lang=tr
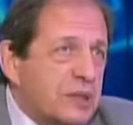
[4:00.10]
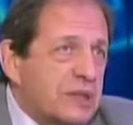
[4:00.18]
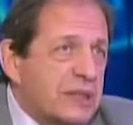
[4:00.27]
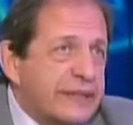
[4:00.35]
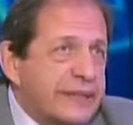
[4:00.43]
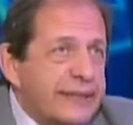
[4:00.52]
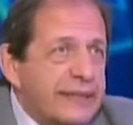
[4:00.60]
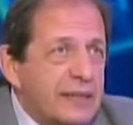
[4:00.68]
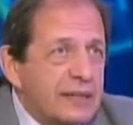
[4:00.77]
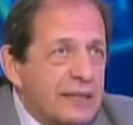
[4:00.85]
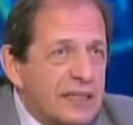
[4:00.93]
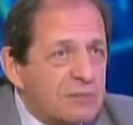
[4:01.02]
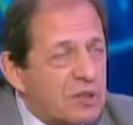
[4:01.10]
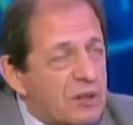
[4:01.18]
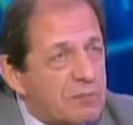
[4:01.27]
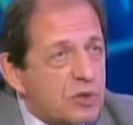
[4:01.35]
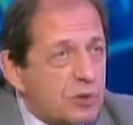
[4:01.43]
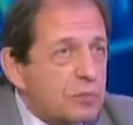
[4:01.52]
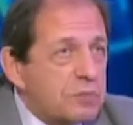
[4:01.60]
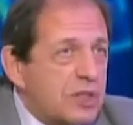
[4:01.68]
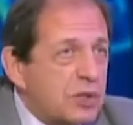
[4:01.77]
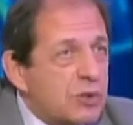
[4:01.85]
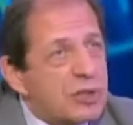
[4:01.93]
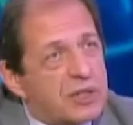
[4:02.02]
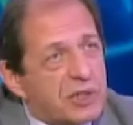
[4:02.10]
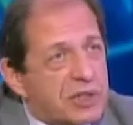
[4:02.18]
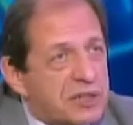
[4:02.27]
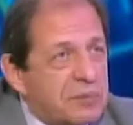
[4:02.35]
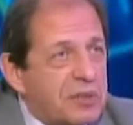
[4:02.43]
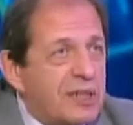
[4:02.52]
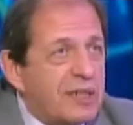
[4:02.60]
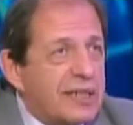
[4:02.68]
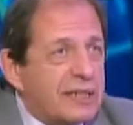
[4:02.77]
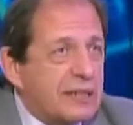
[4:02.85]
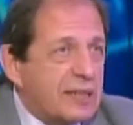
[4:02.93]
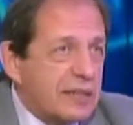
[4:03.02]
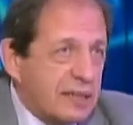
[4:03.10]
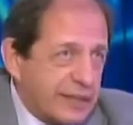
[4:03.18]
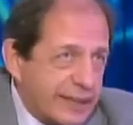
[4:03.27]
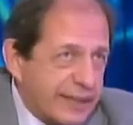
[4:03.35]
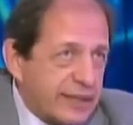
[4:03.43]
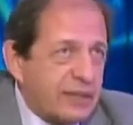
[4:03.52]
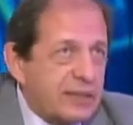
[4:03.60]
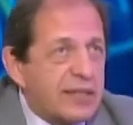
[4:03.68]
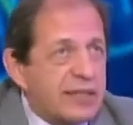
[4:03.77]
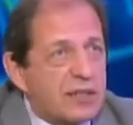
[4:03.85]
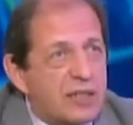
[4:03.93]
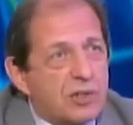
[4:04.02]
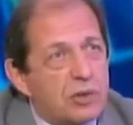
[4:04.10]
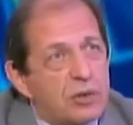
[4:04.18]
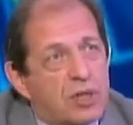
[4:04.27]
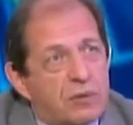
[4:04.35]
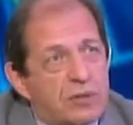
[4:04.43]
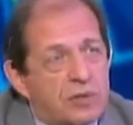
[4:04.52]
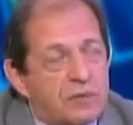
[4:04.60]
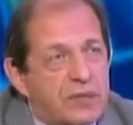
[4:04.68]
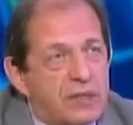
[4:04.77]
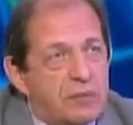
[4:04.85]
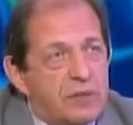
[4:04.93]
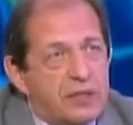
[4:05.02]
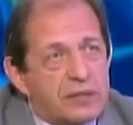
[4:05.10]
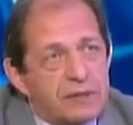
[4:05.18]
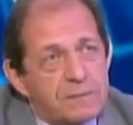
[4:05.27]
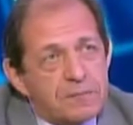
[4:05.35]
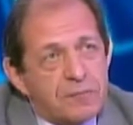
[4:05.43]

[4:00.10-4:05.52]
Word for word: bin. Ee, dediğim gibi 64,500'ü aşırtabilirler. Ee, yani direnç geçiliyor havası verilebilir.